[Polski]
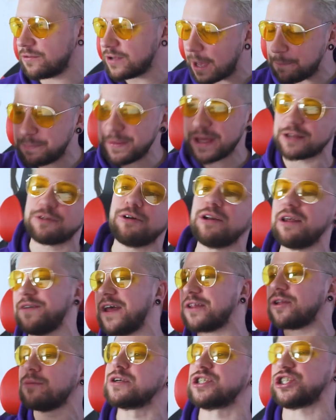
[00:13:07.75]
No ja pierdolę
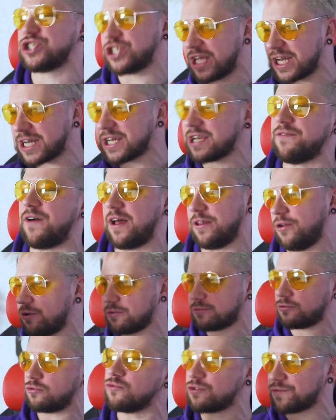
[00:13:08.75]
wiadomo! gdzie nagrywa, no
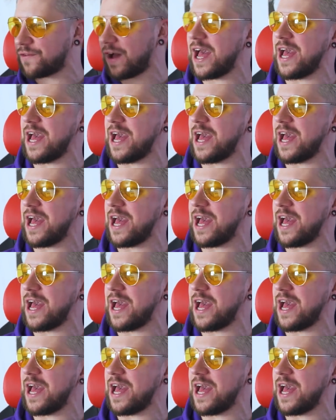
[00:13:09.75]
kurwa,